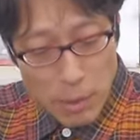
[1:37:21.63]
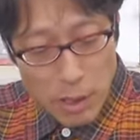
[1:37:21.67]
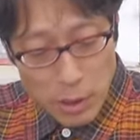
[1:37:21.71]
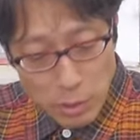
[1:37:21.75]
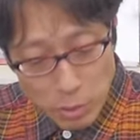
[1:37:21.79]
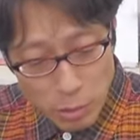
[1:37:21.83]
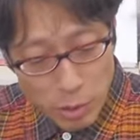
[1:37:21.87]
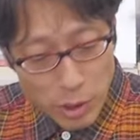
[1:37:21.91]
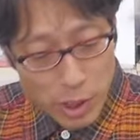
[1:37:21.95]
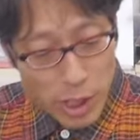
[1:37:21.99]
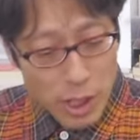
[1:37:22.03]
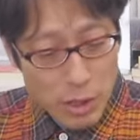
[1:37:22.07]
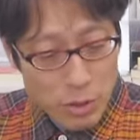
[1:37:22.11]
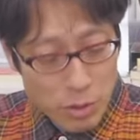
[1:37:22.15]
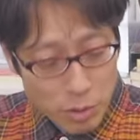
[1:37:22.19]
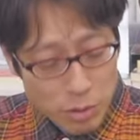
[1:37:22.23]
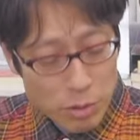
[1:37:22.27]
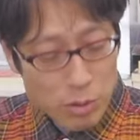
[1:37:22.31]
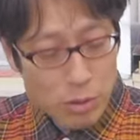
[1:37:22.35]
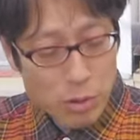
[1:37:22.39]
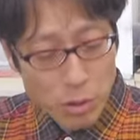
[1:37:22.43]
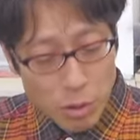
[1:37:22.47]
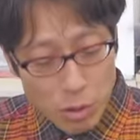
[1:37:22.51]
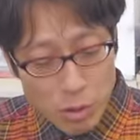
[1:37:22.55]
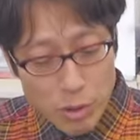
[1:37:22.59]
まあ、そう継
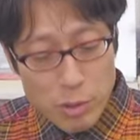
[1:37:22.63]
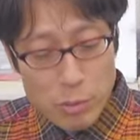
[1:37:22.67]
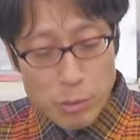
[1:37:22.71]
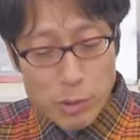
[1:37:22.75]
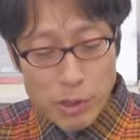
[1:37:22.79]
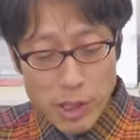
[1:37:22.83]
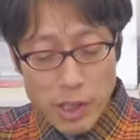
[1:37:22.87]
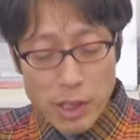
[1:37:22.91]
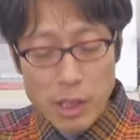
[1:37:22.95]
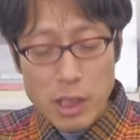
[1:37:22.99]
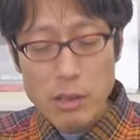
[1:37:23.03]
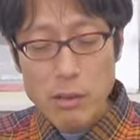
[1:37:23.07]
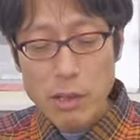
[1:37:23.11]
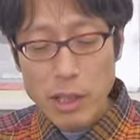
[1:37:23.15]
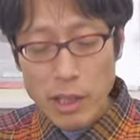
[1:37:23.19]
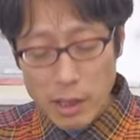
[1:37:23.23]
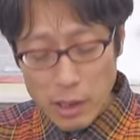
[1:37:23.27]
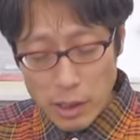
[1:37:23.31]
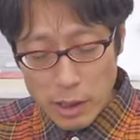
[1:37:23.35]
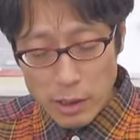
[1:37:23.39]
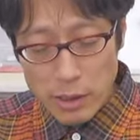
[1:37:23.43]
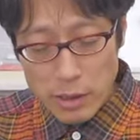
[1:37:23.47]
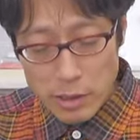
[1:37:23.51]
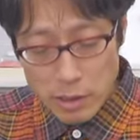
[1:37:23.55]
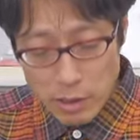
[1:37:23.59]
続購入もできるわけ
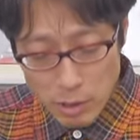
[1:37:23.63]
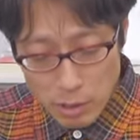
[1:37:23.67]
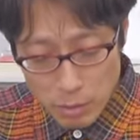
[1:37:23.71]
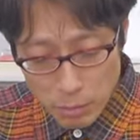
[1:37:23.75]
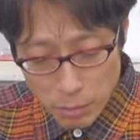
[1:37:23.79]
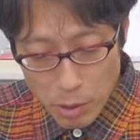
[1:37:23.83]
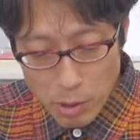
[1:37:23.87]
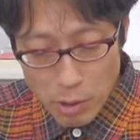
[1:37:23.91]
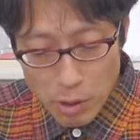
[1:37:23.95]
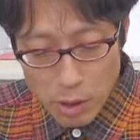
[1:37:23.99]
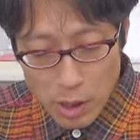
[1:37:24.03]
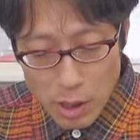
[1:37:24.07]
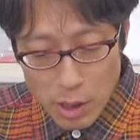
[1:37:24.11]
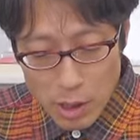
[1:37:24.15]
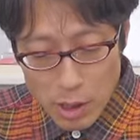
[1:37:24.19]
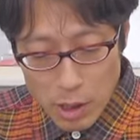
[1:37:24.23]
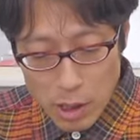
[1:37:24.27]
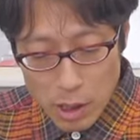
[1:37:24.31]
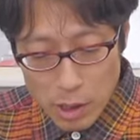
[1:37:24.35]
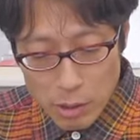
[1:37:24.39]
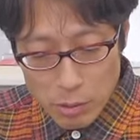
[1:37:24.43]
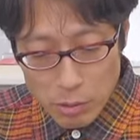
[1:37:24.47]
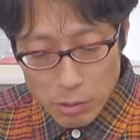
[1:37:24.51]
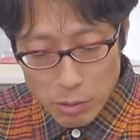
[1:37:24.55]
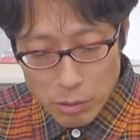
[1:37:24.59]
なんですけども
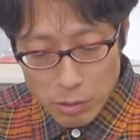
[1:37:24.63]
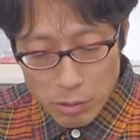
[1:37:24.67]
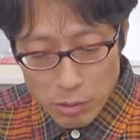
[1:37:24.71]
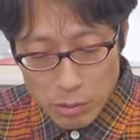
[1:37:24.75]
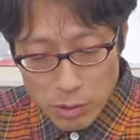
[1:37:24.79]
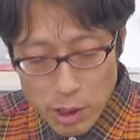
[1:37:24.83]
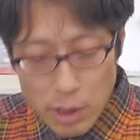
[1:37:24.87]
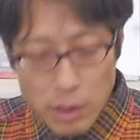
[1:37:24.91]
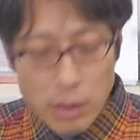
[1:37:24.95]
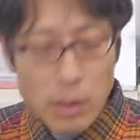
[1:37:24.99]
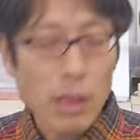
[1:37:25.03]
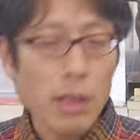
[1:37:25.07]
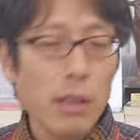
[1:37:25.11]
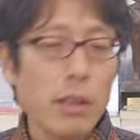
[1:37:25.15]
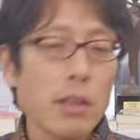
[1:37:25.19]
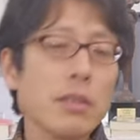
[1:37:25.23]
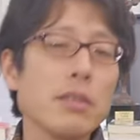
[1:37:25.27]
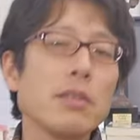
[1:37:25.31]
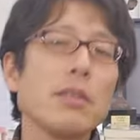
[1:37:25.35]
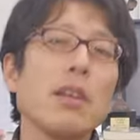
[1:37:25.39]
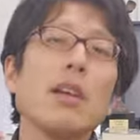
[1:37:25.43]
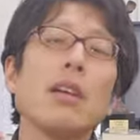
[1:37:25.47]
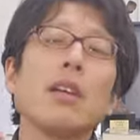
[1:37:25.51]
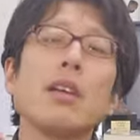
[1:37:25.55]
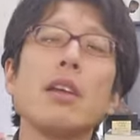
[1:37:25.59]
大体で
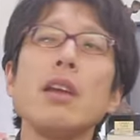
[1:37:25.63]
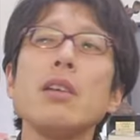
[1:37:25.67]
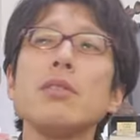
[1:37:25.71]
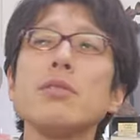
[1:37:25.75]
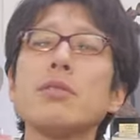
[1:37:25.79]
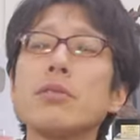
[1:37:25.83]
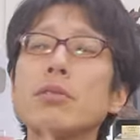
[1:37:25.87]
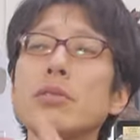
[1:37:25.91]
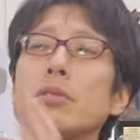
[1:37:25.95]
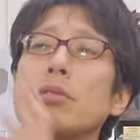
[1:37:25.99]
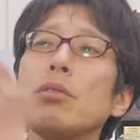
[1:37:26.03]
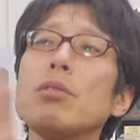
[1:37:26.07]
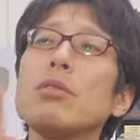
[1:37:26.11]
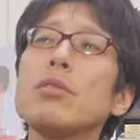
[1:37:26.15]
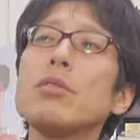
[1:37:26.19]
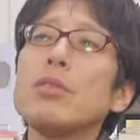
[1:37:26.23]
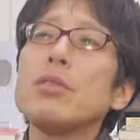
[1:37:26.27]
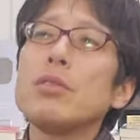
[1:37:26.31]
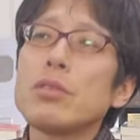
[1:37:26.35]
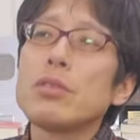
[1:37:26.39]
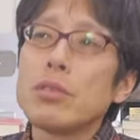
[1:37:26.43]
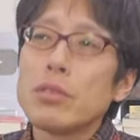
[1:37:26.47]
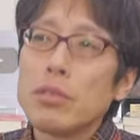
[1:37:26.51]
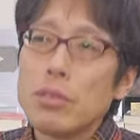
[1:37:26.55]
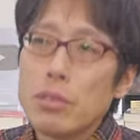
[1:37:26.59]
すね継続購
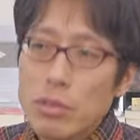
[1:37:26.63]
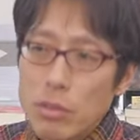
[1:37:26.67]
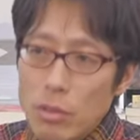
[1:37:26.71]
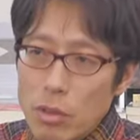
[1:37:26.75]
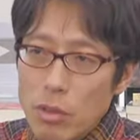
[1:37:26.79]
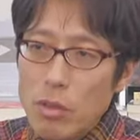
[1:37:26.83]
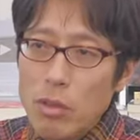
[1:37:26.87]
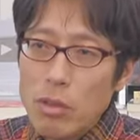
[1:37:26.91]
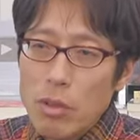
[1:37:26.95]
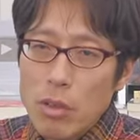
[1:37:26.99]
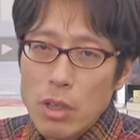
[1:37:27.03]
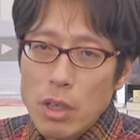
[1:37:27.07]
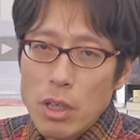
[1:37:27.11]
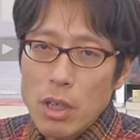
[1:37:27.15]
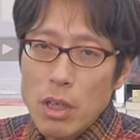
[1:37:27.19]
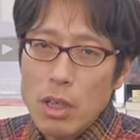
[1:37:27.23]
入すると